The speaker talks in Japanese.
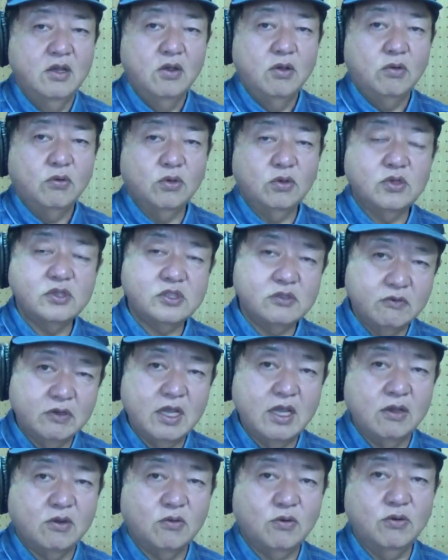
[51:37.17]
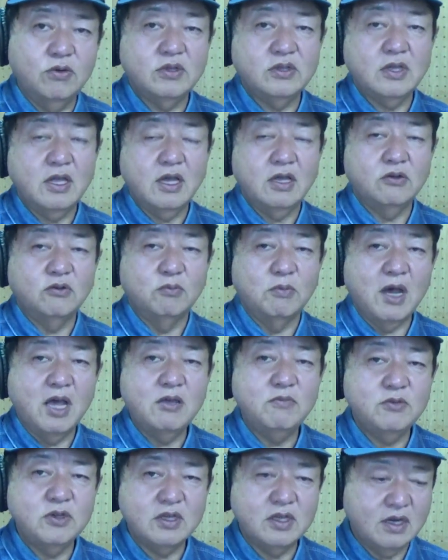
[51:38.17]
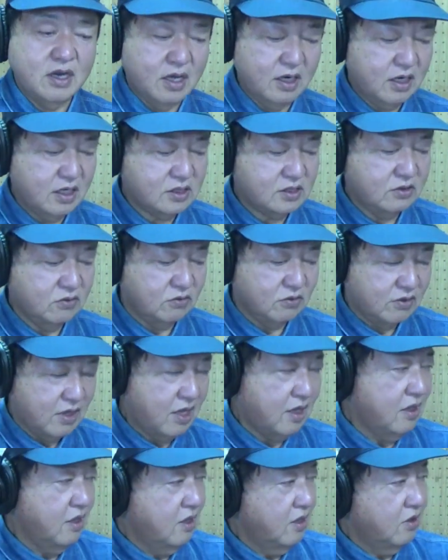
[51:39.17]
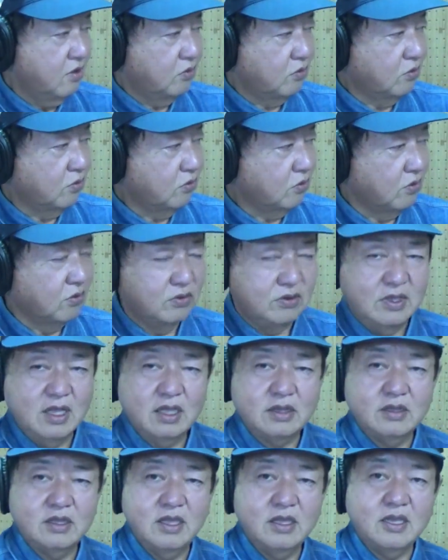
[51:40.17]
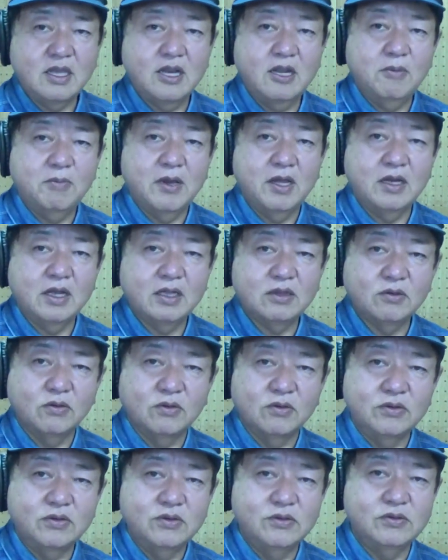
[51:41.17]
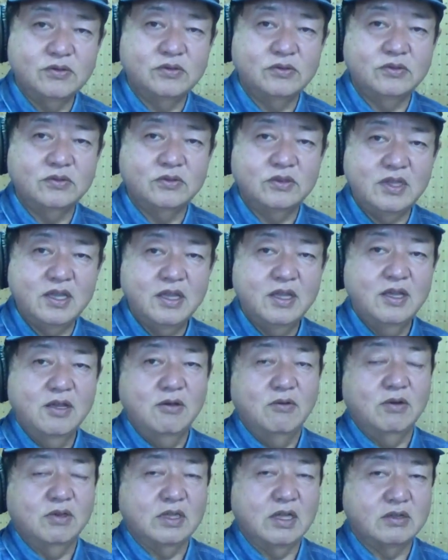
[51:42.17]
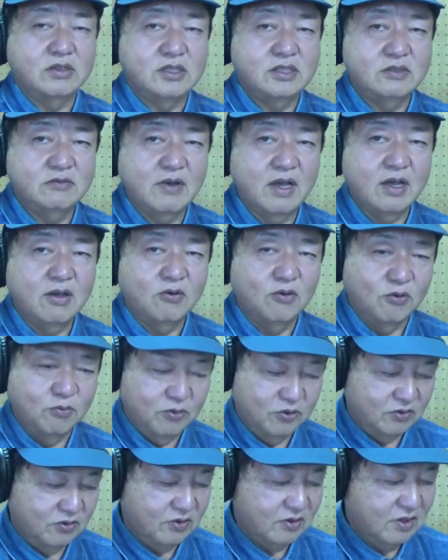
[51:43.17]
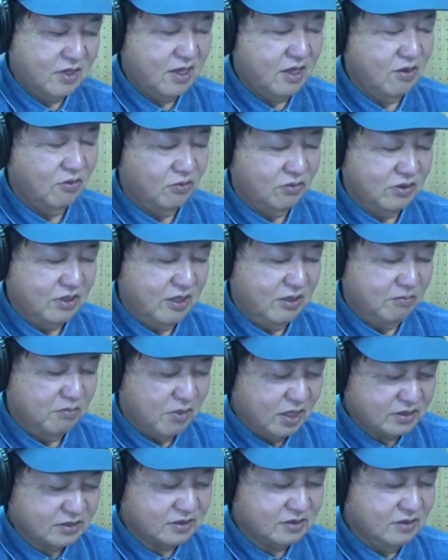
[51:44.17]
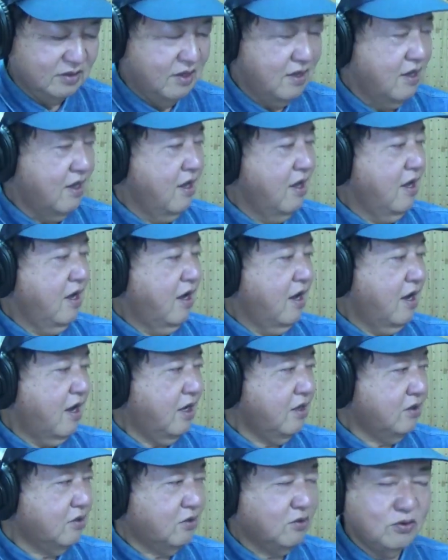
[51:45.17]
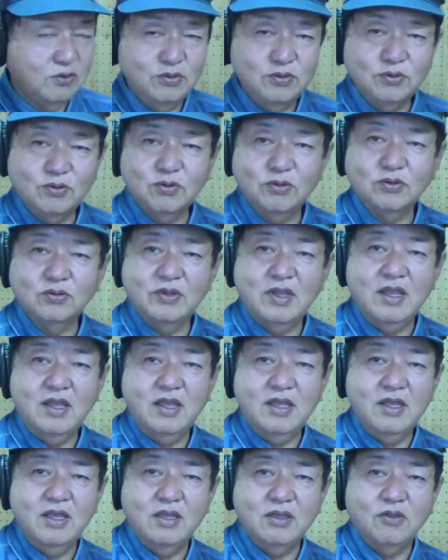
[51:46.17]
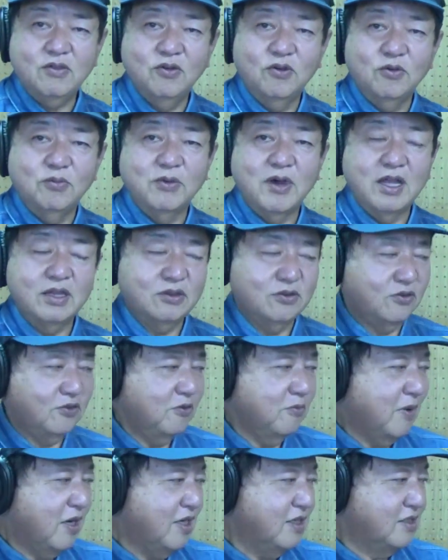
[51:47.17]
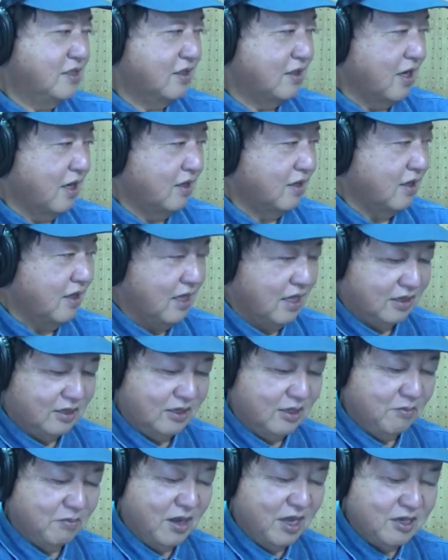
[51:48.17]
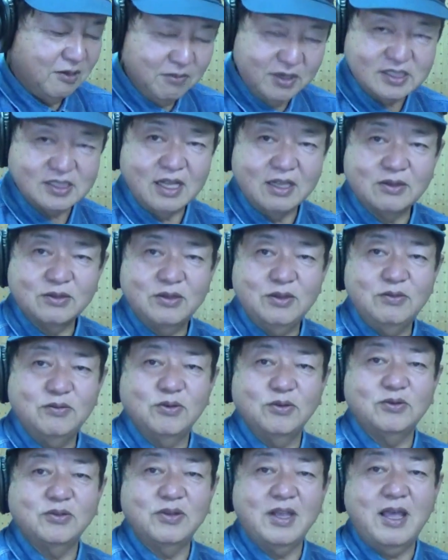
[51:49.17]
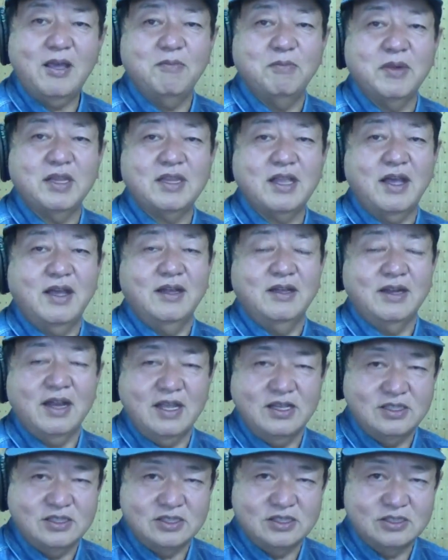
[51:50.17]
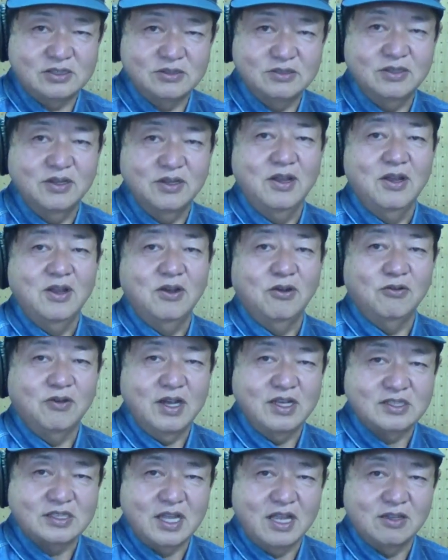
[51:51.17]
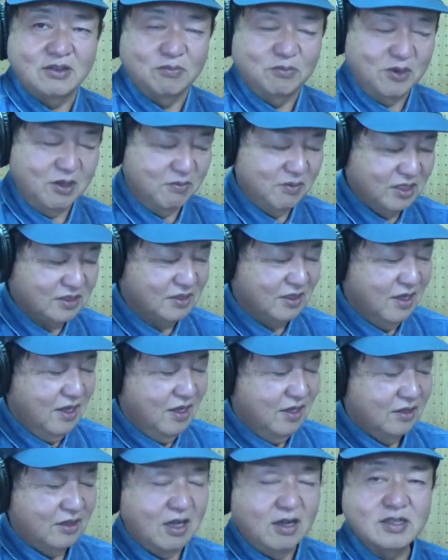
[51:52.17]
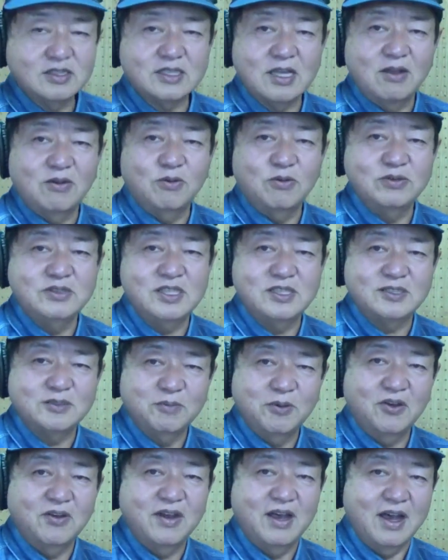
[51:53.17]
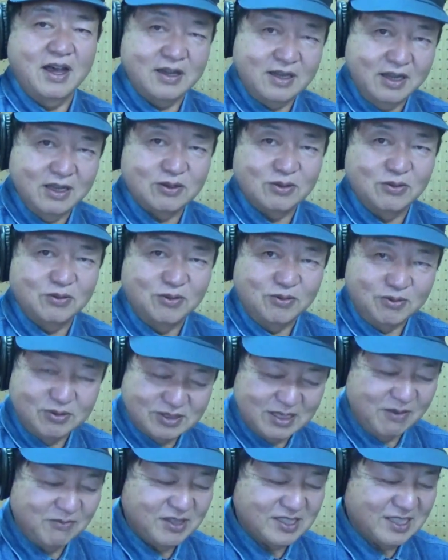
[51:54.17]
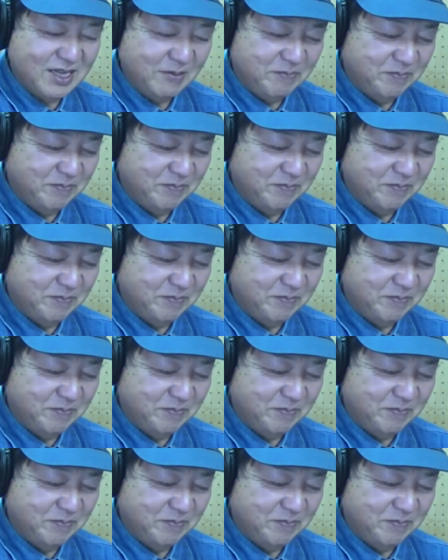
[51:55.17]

今年はね、こういったあの前向きな話をね、どんどんやっていければなというふうに私は思っております。はい。ということで、えー、今日もあっという間に時間がやってまいりました。ということで、また来週お会いしたいと思います。タカさん、本日もありがとうございました。あり